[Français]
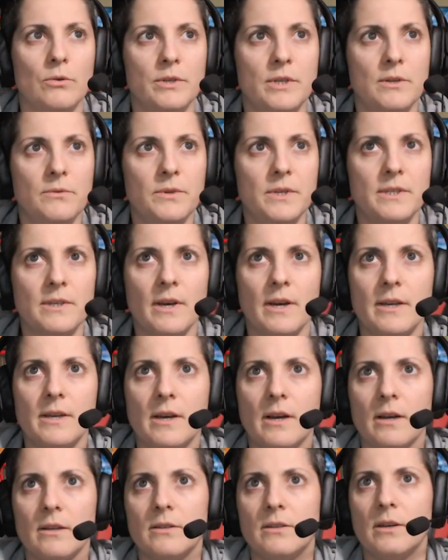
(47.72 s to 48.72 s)
défi
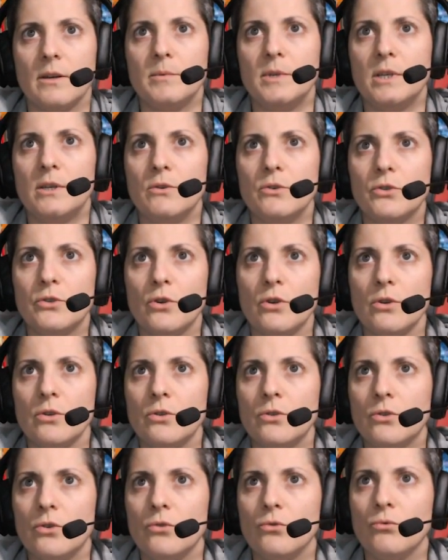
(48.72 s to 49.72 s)
tryhard, terminer le
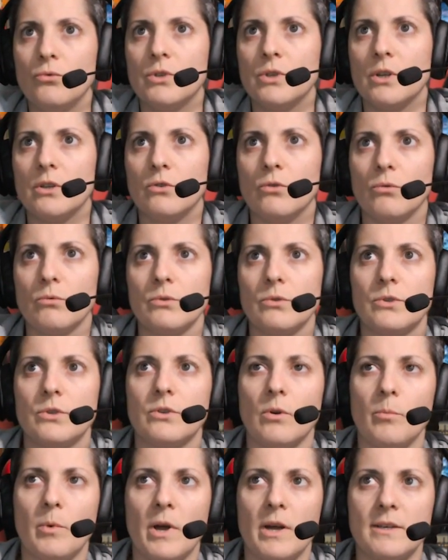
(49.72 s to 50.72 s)
stunt 12 and Don'ts
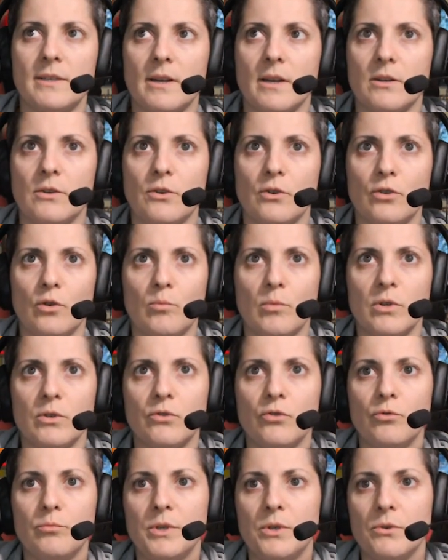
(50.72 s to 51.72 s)
dans Bryce Canyon en moins
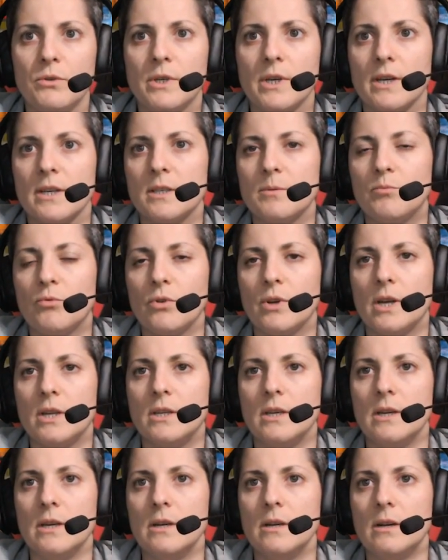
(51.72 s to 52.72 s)
d'une minute 15 pour
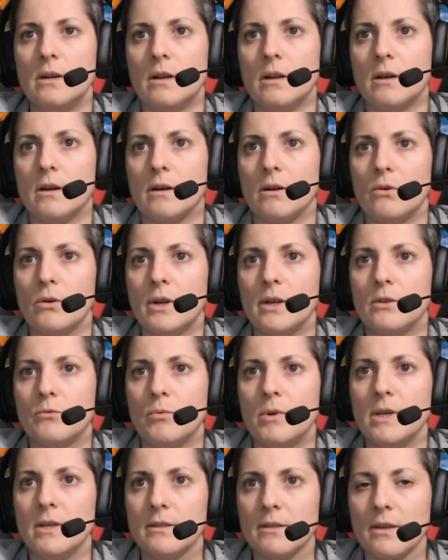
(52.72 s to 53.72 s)
gagner la
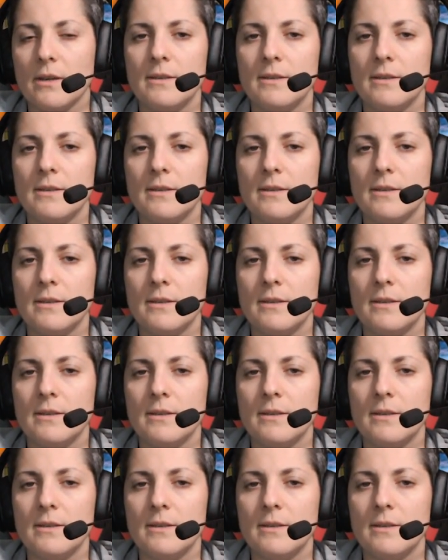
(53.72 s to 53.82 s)
Rocket Wing Tri